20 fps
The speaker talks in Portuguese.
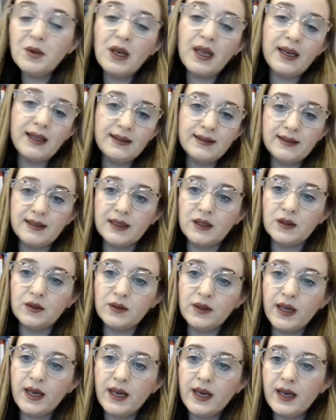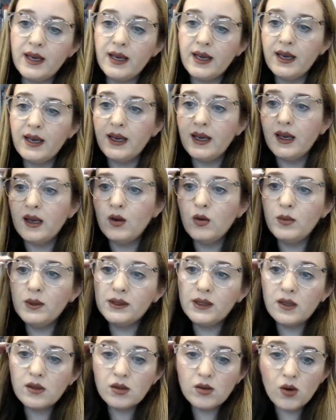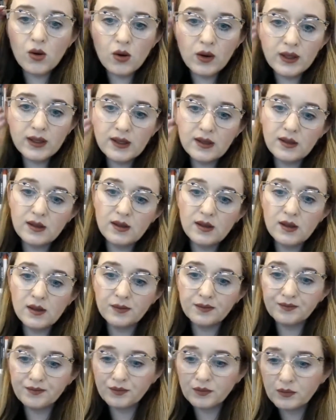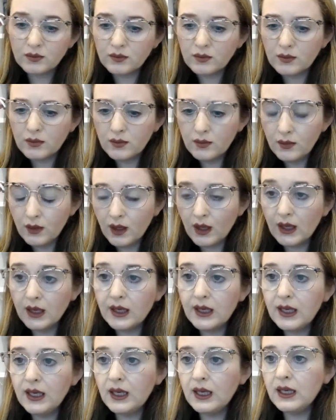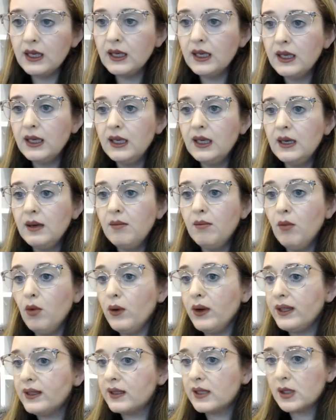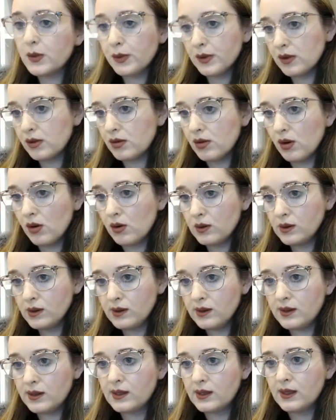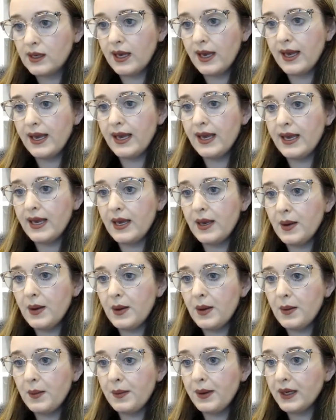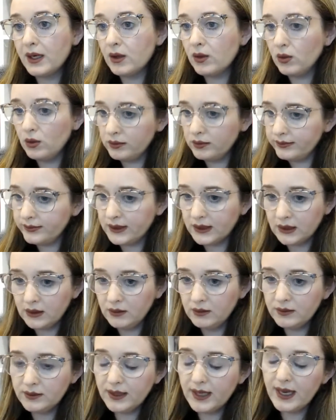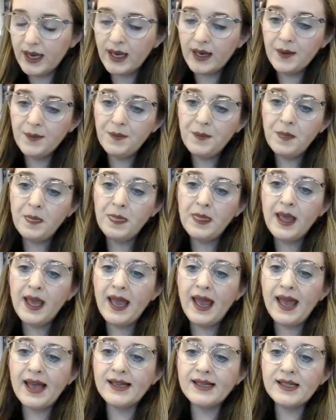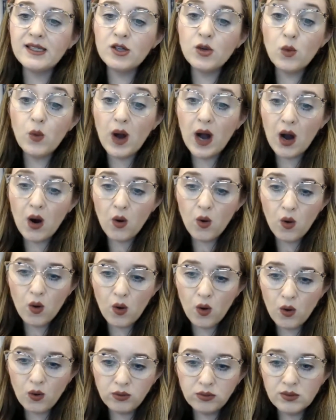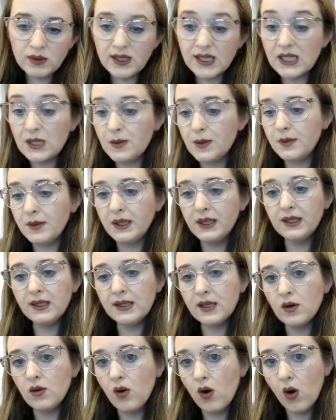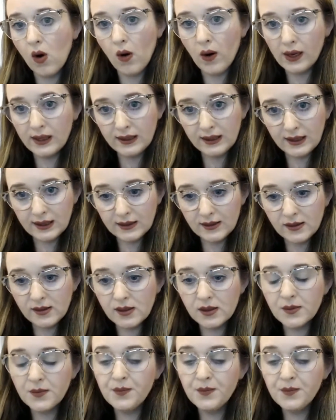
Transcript: então, né? É, uma das coisas que muitas pessoas é, perguntam, né? É se o álcool, se as bebidas alcoólicas,